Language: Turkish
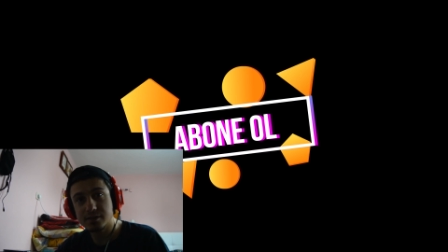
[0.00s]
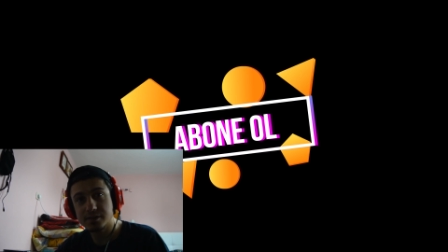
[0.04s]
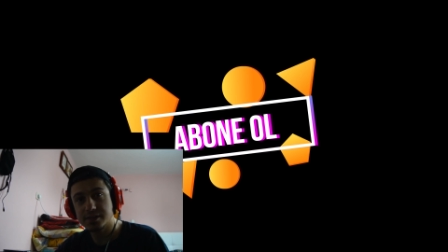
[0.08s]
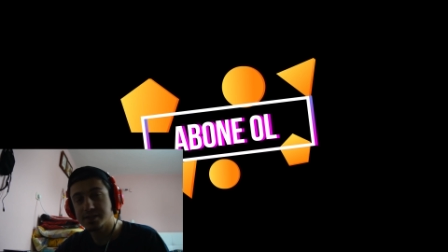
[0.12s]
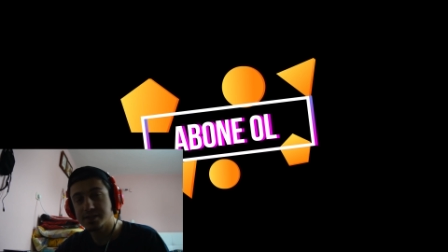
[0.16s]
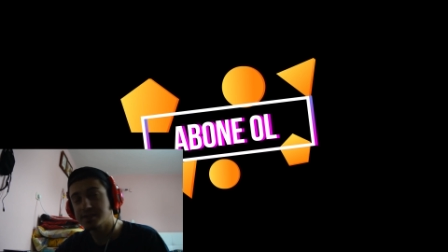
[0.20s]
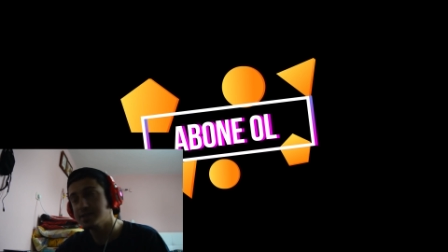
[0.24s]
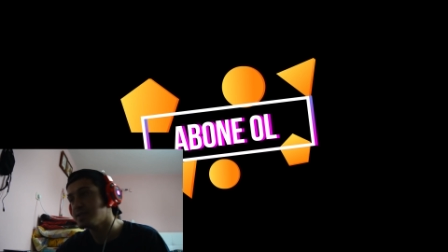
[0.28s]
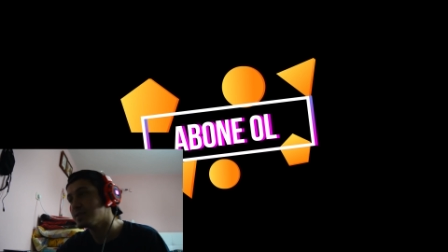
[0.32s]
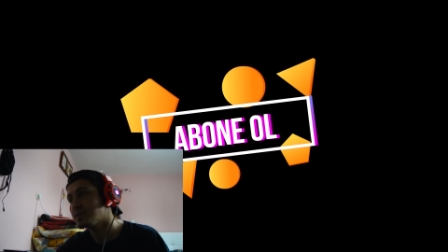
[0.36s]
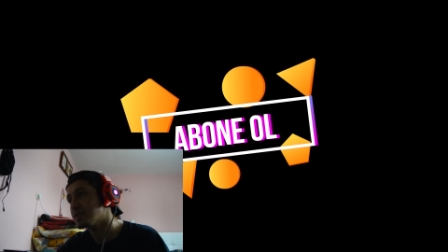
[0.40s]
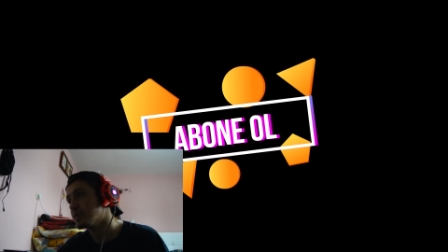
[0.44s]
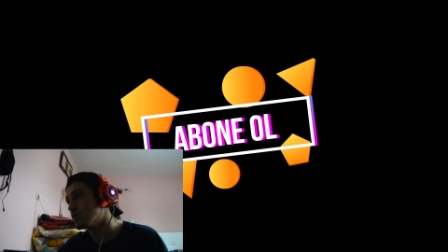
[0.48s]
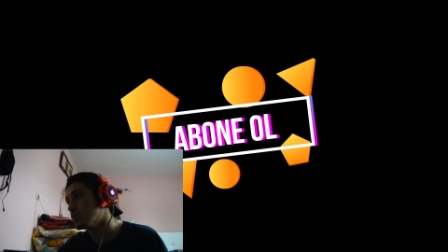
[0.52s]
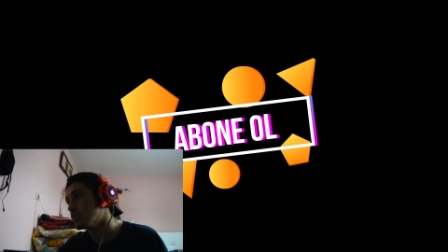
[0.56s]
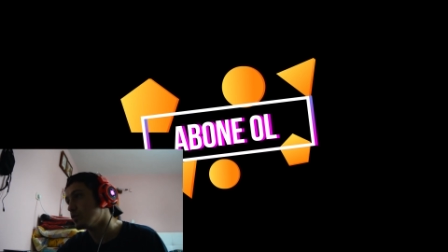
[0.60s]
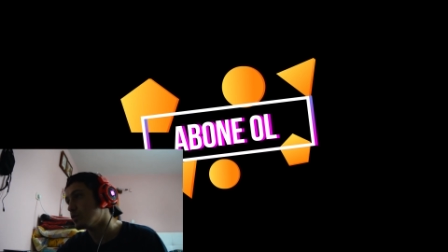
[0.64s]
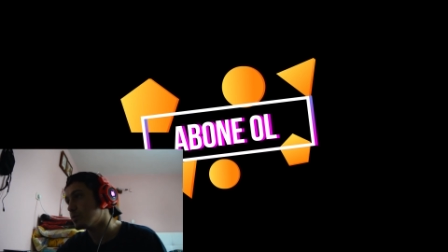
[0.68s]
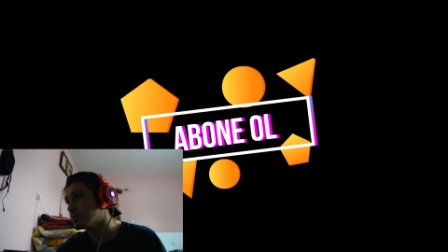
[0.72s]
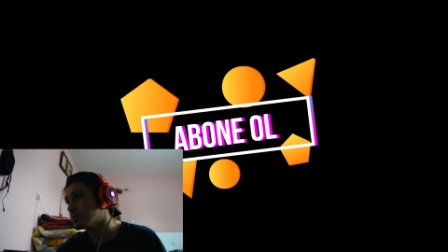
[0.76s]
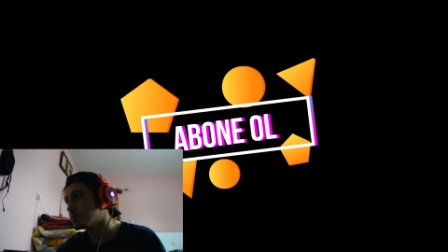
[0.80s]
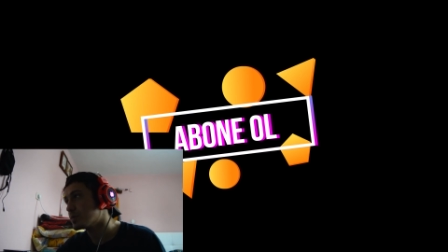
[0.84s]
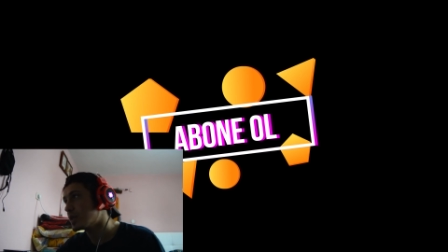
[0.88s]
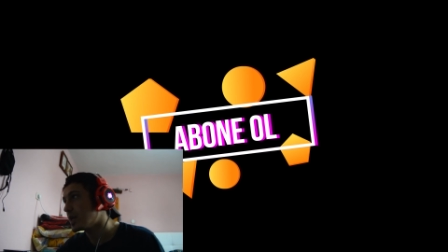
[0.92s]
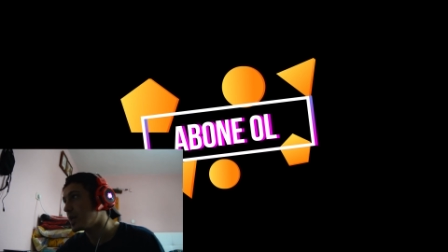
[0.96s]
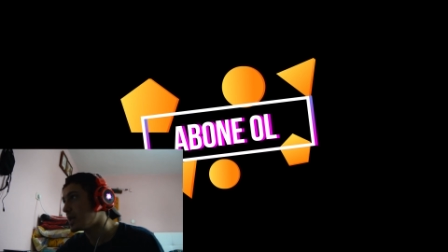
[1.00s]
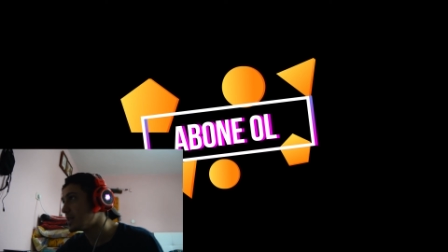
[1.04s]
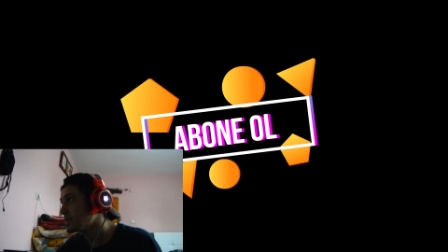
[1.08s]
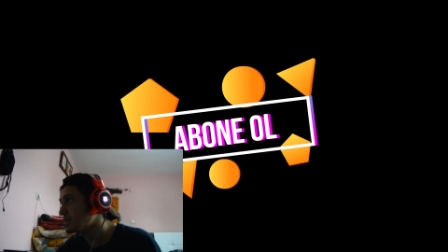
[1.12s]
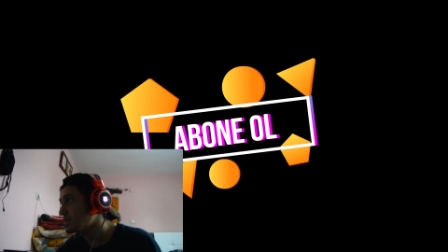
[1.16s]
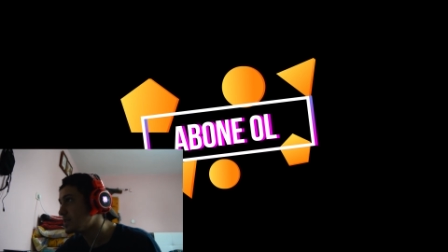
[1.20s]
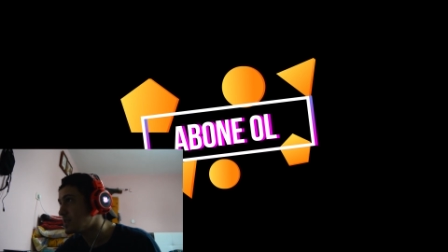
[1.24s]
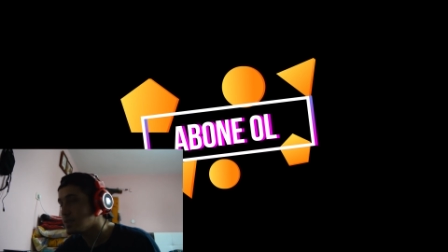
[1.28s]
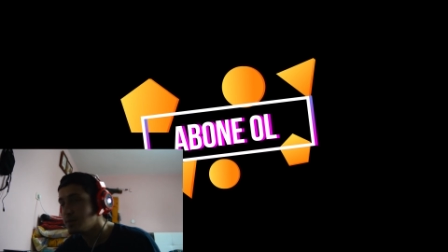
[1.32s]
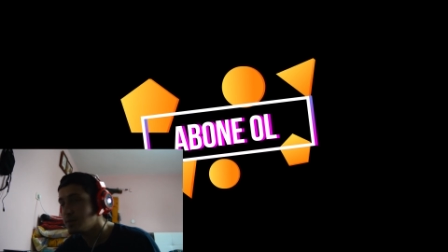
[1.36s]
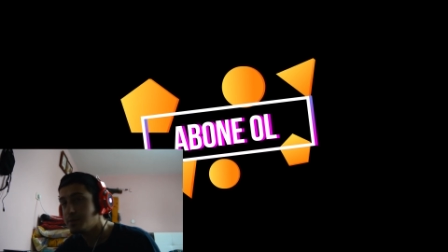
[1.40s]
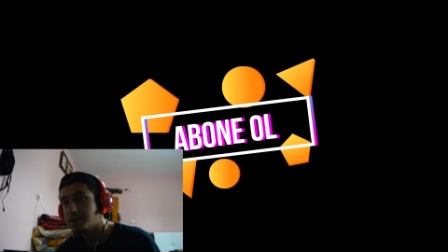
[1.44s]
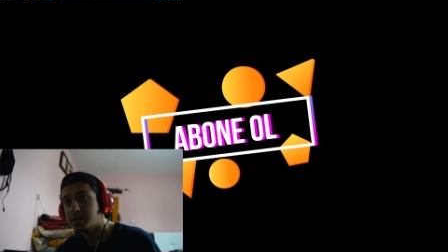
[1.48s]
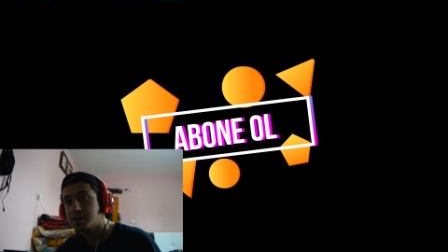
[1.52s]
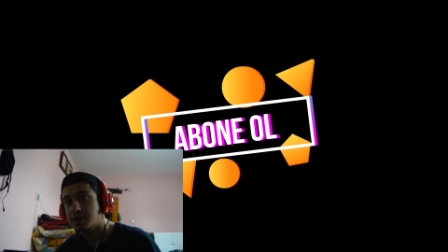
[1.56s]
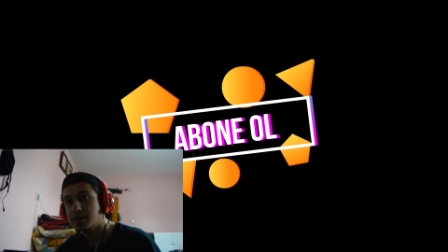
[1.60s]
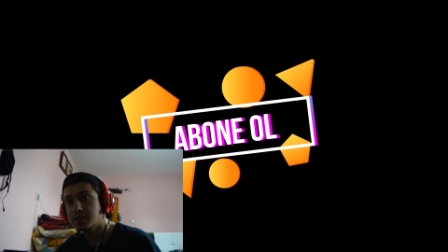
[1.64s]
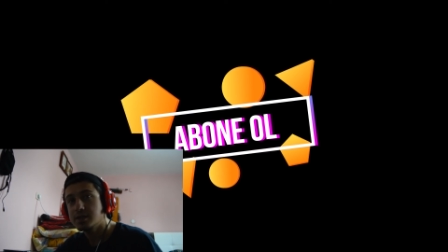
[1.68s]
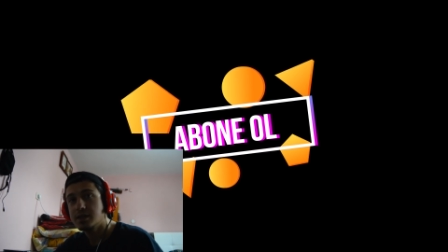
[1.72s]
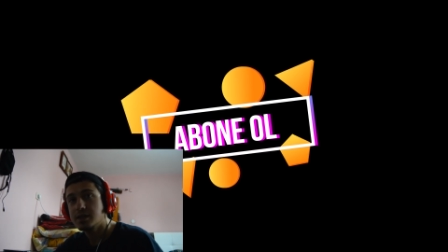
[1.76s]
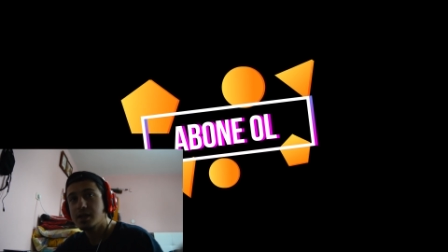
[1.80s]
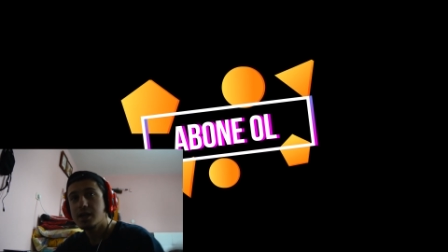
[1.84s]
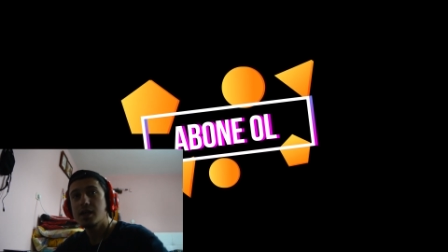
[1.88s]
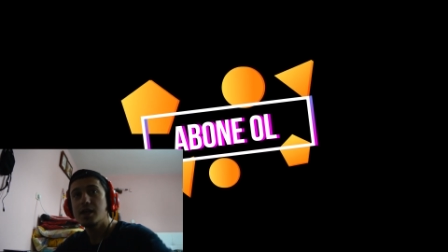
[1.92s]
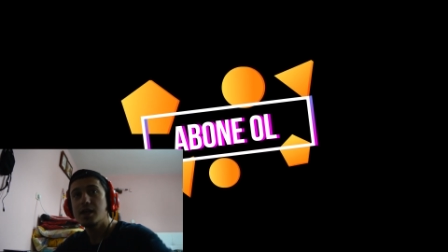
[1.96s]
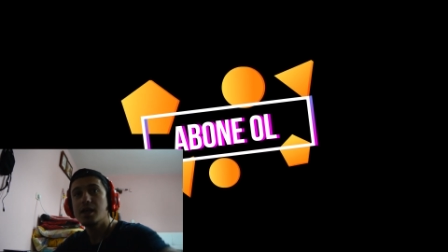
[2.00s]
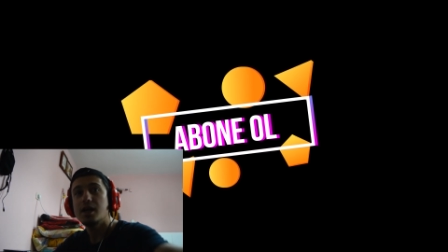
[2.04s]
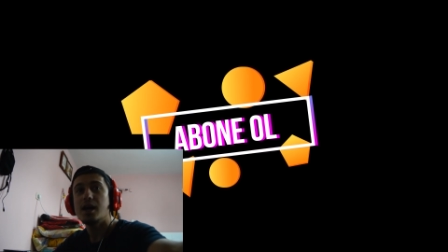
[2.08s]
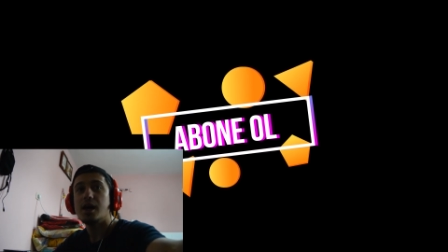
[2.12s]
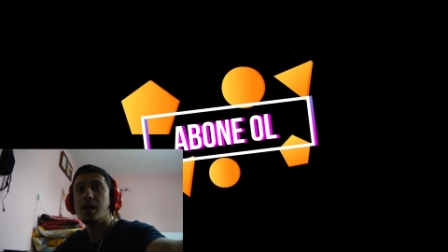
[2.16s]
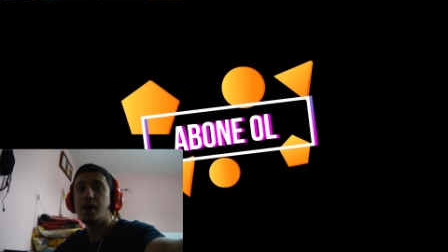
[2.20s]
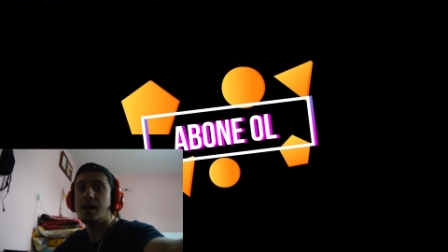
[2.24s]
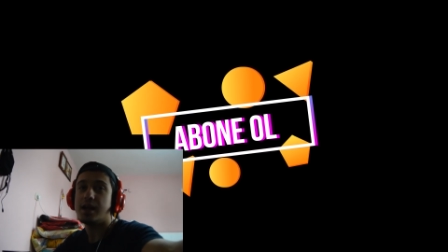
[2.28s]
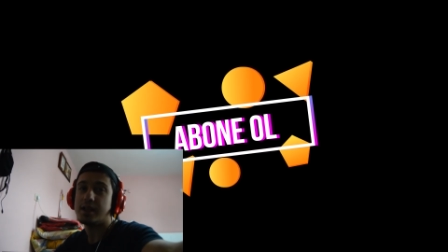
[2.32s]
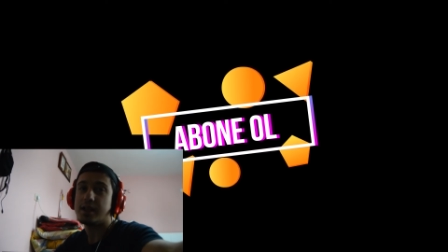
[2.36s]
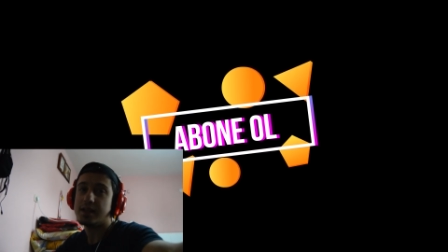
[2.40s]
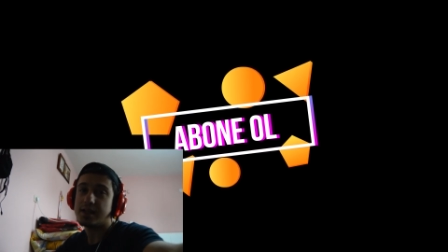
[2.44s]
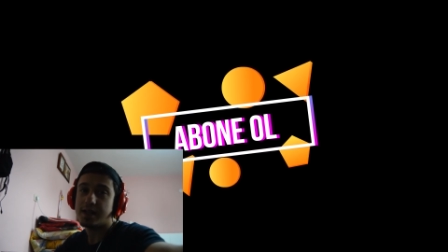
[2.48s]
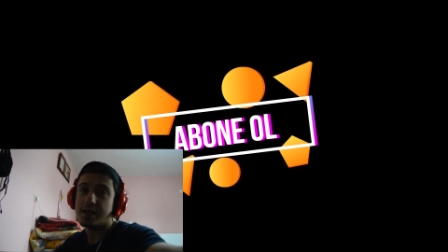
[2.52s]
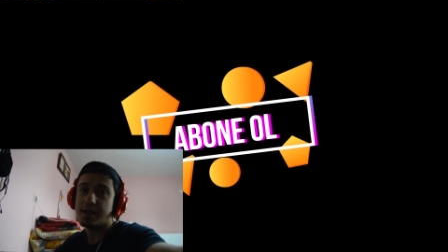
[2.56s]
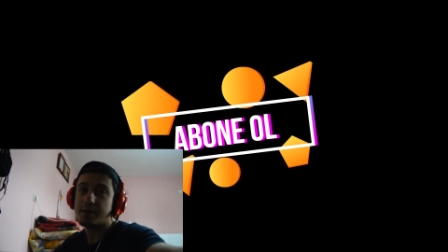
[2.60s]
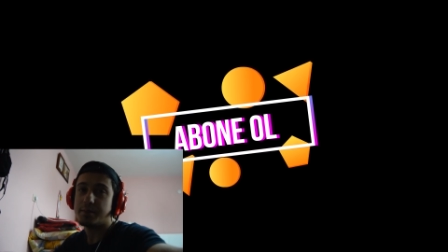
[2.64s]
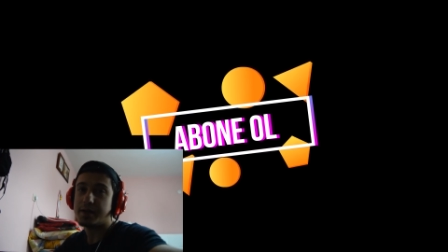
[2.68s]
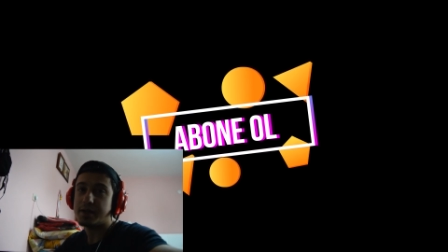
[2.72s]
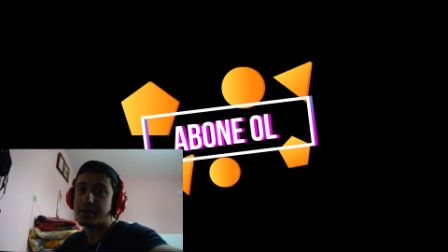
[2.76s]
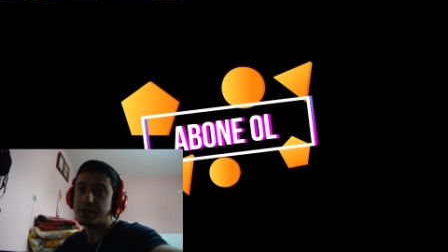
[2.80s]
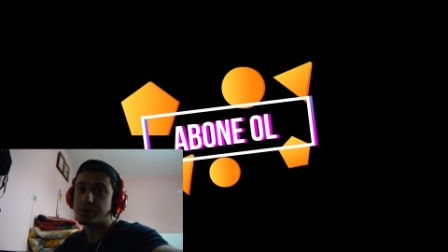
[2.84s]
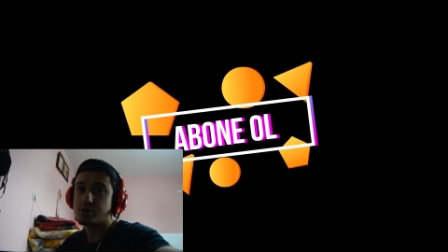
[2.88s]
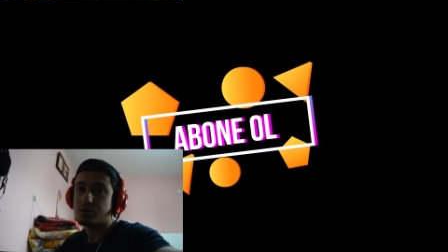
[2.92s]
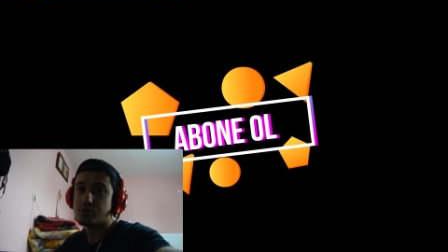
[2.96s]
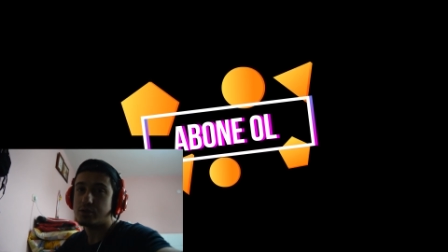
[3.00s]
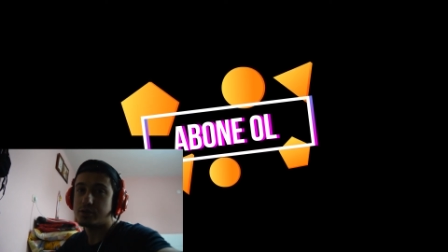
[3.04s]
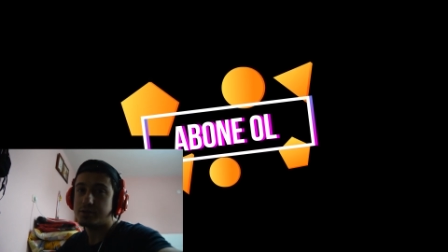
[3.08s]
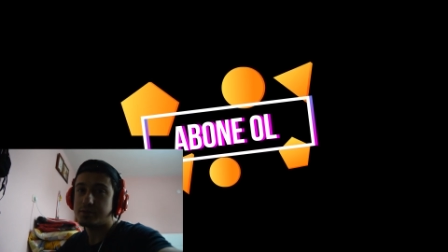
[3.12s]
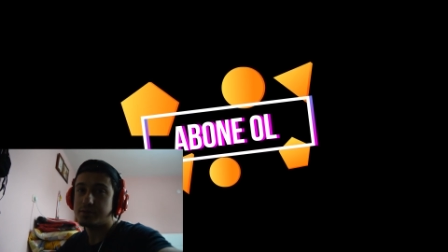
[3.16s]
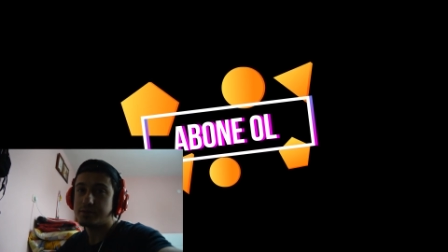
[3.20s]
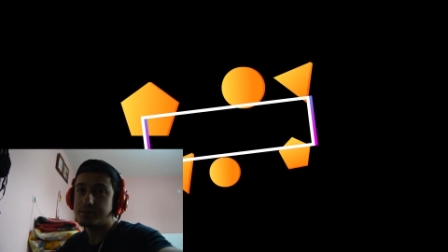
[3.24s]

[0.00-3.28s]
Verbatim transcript: Sizi seviyorum. Kendinize iyi bakın. Allah'a emanet olun.